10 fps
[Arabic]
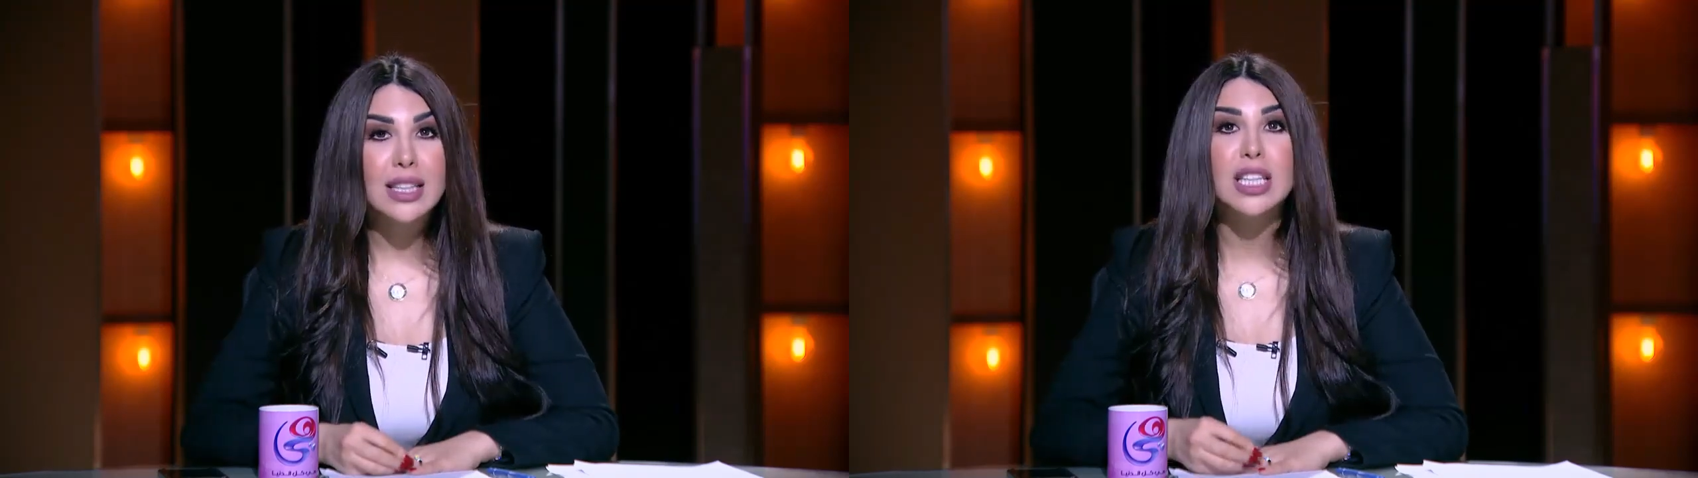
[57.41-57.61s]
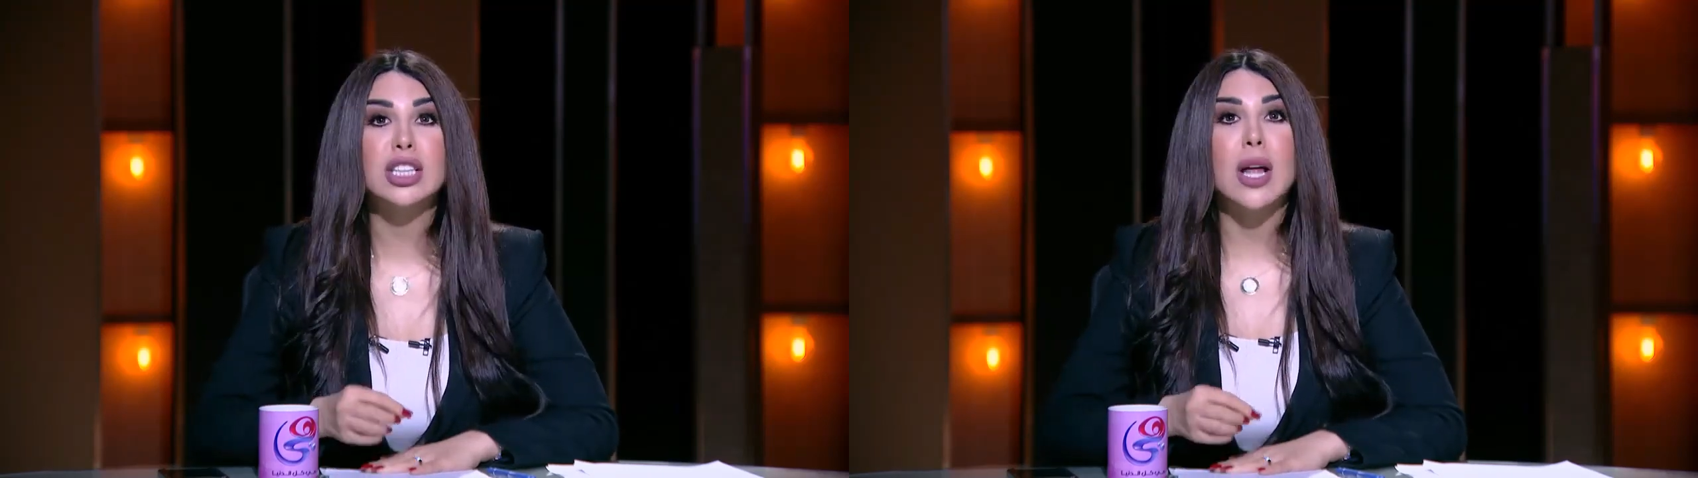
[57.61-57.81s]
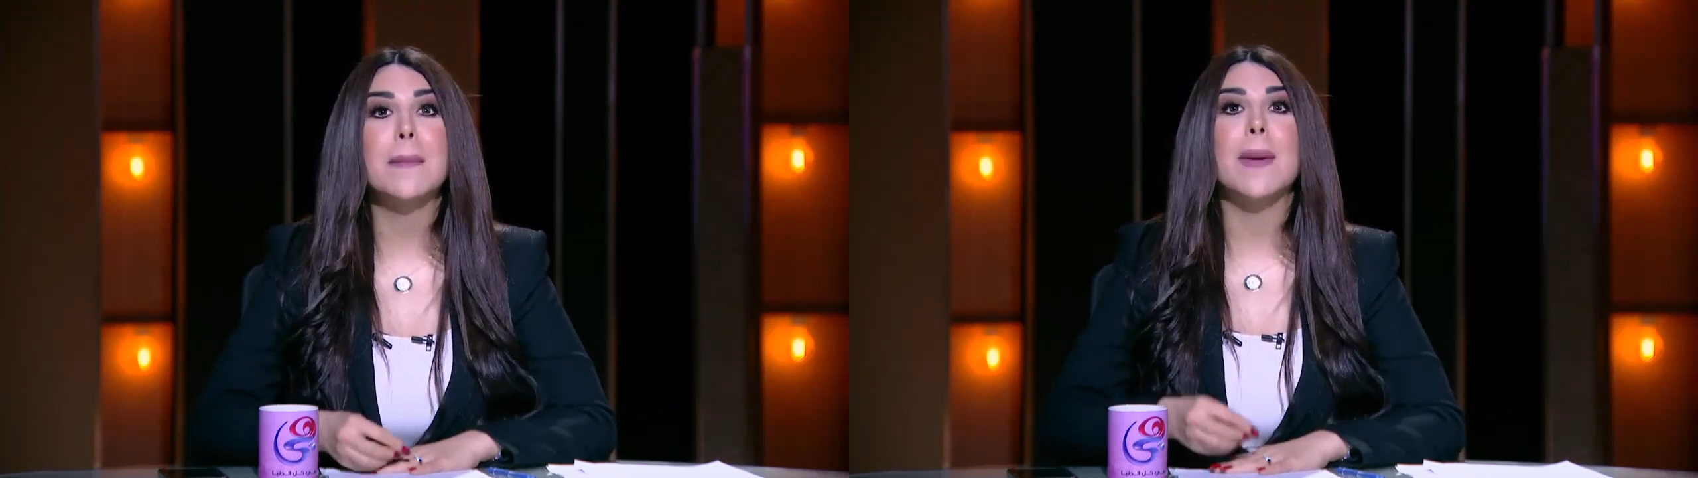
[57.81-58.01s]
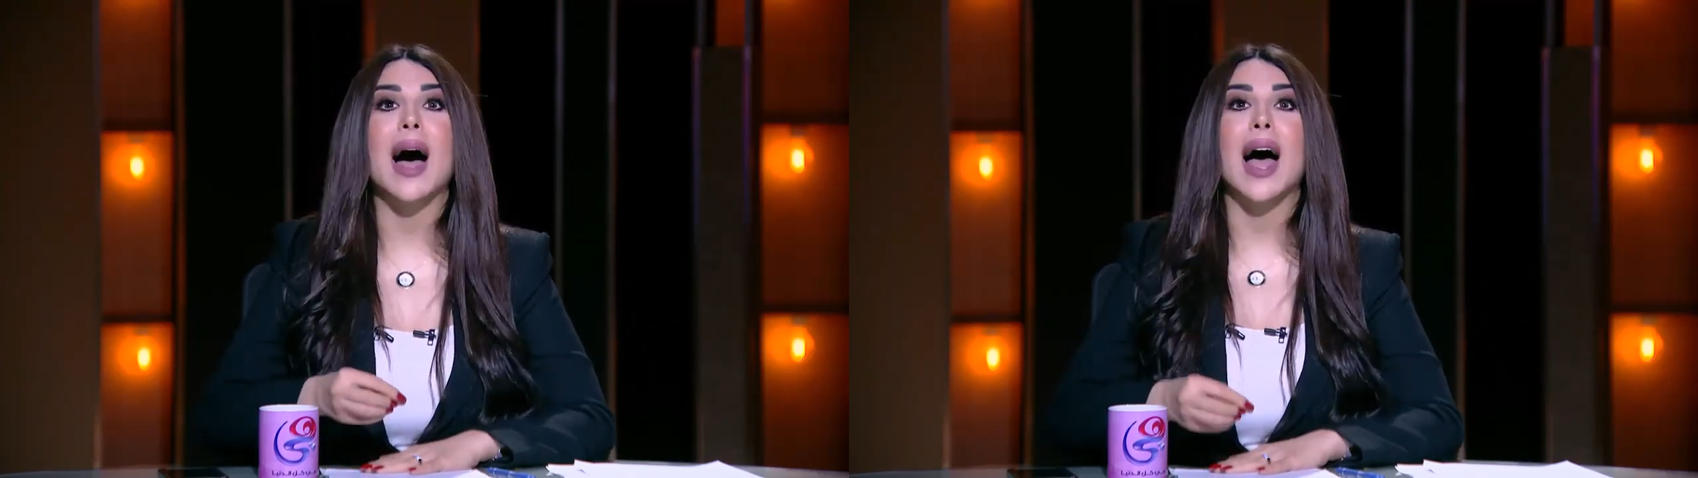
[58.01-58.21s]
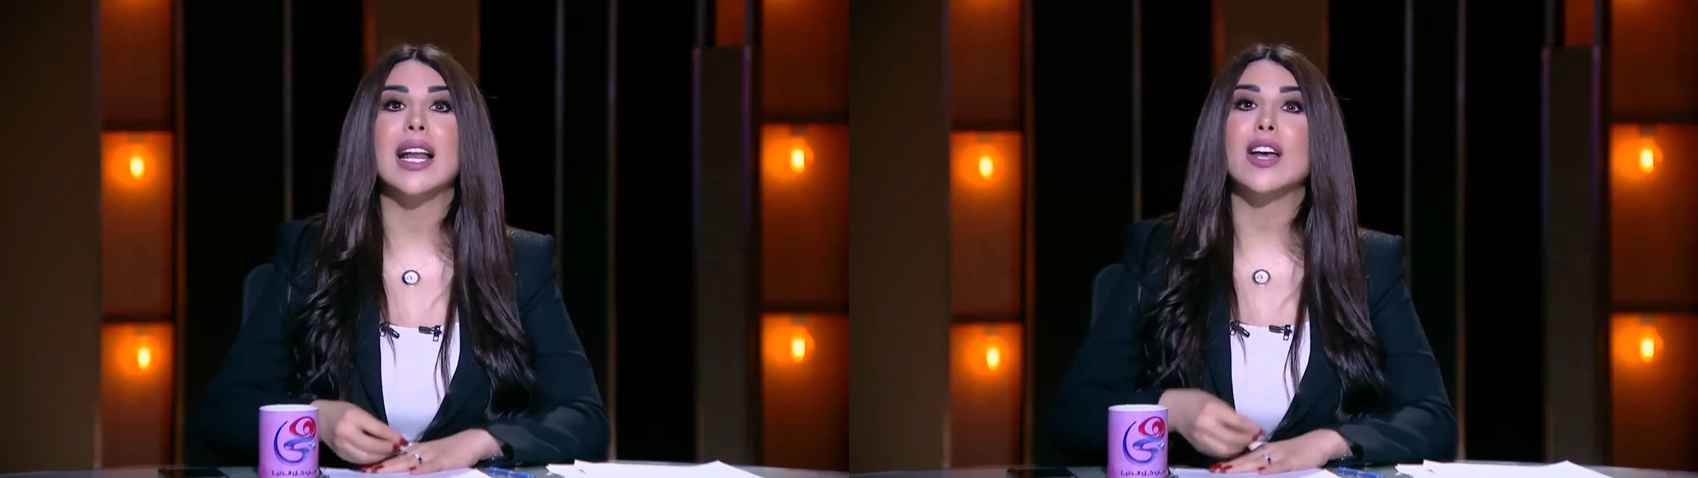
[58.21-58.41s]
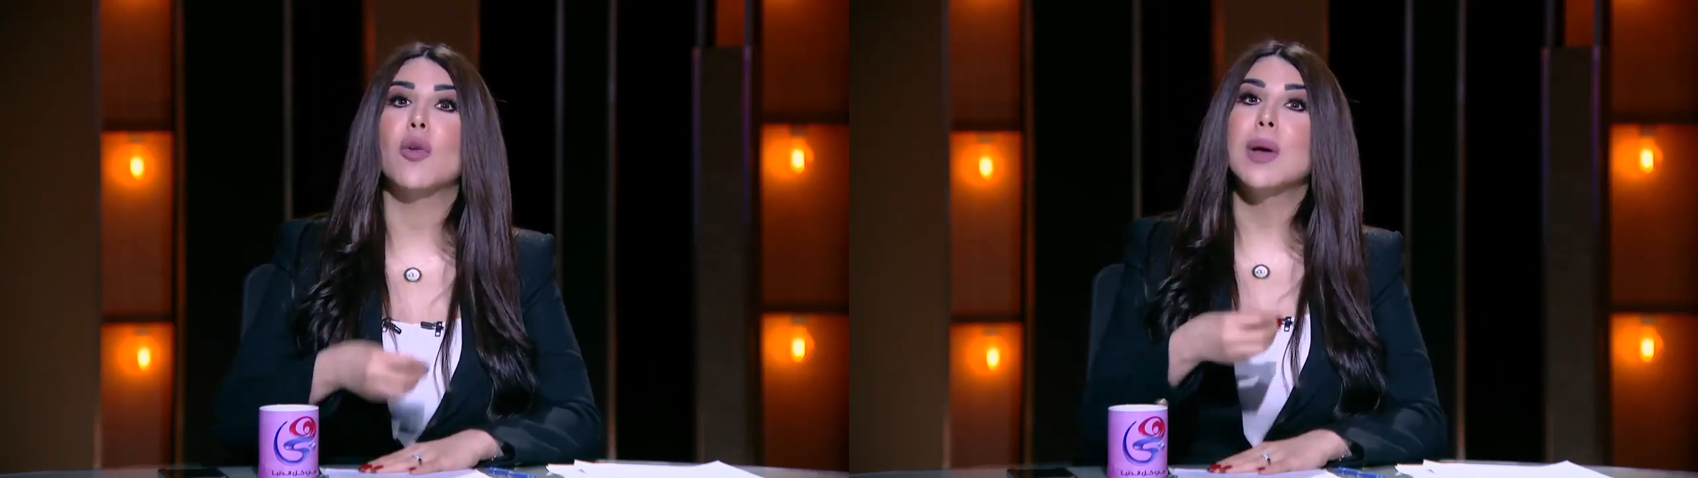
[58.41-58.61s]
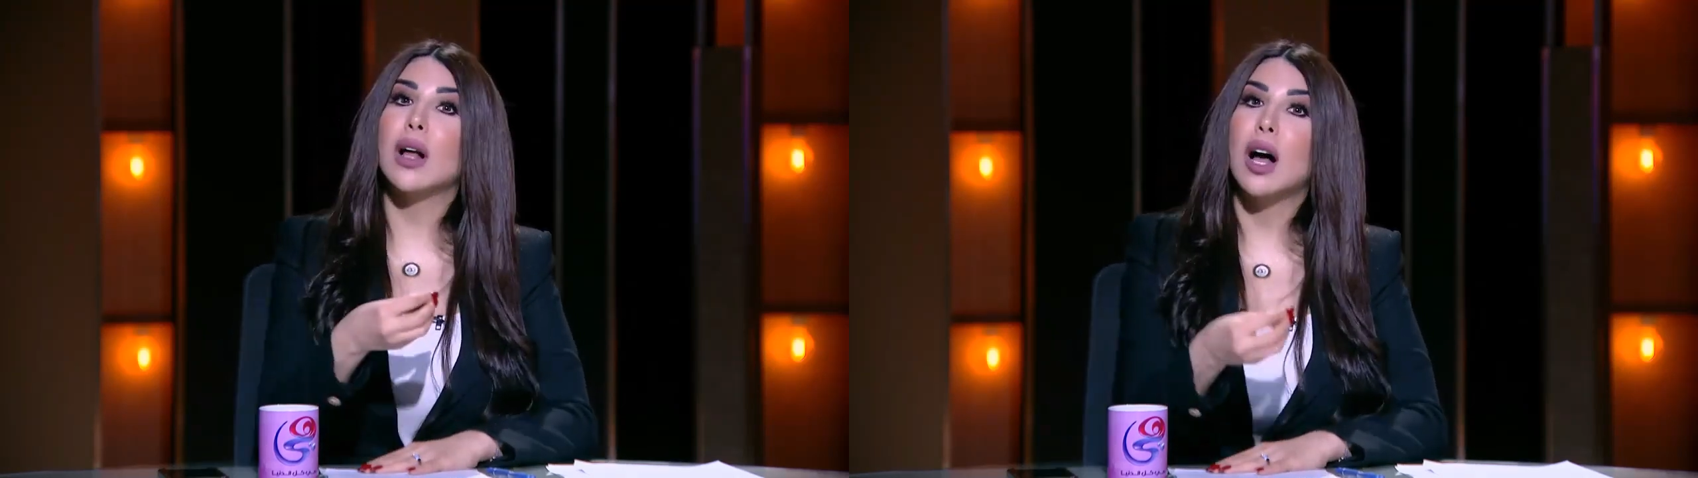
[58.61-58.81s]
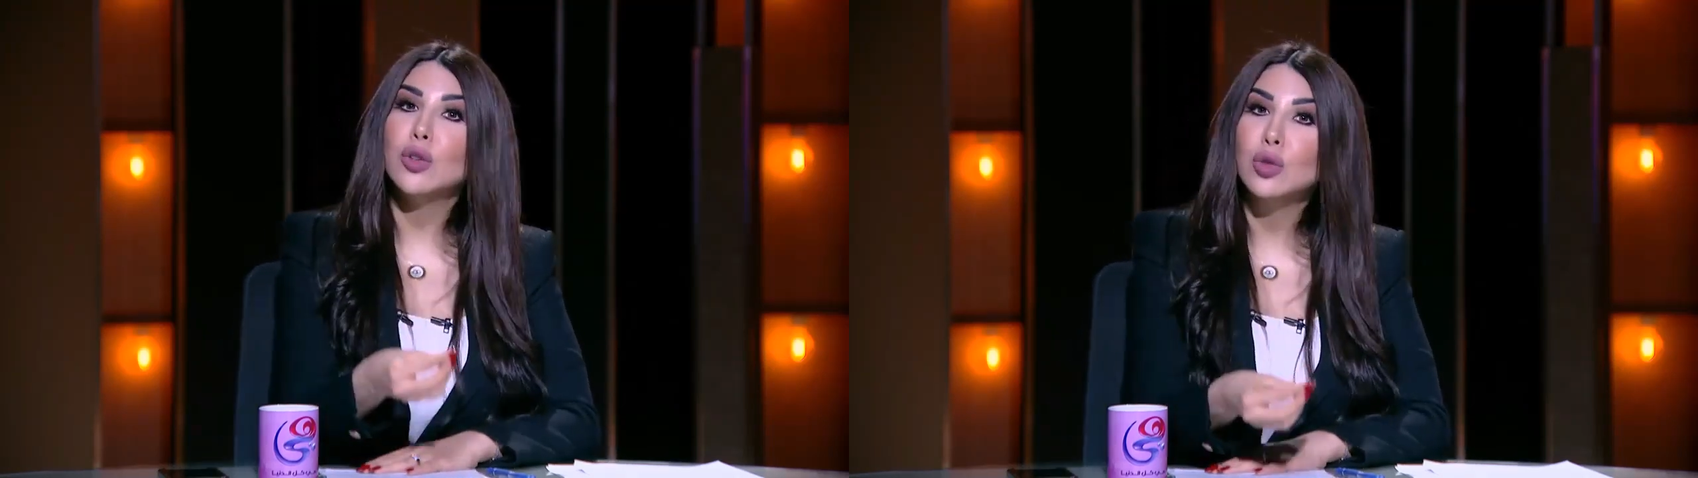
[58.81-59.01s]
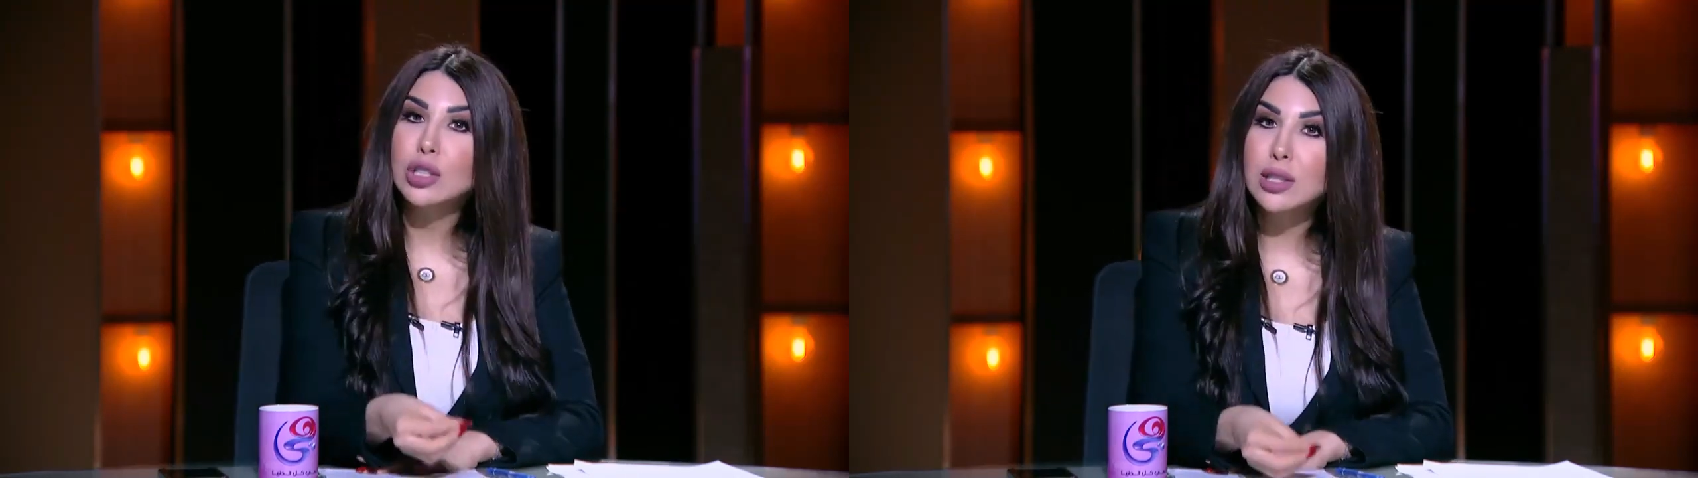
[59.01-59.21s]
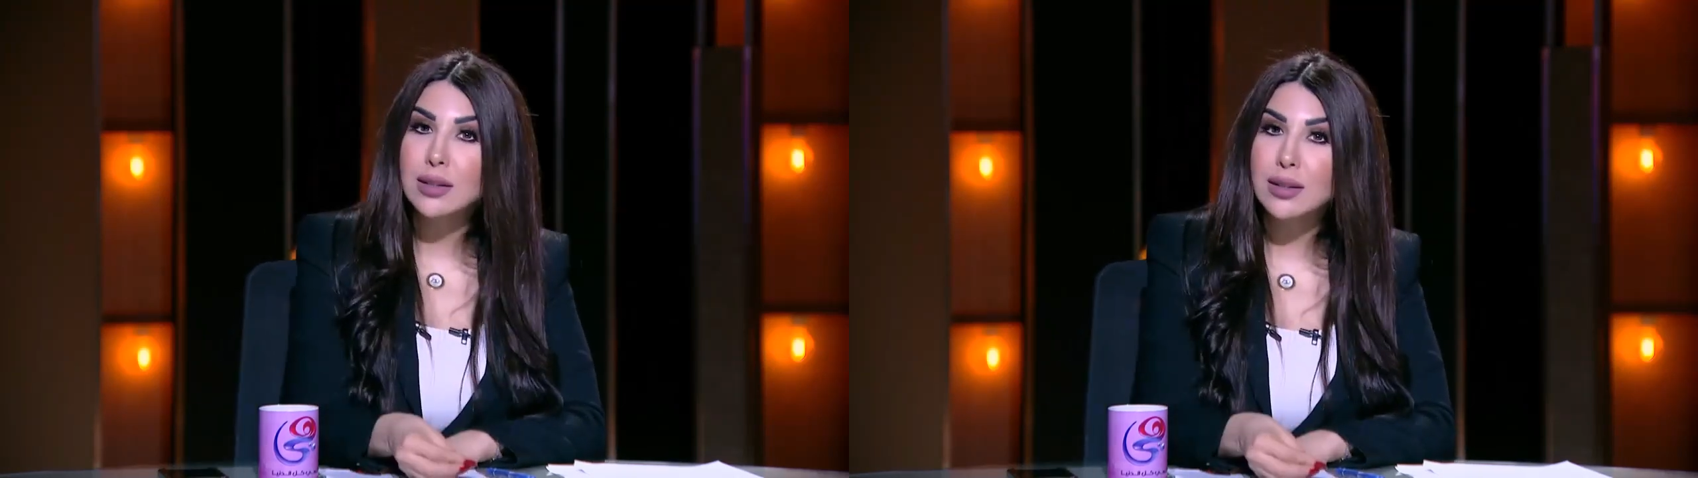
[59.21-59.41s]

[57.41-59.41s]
يتطبق عليهم القانون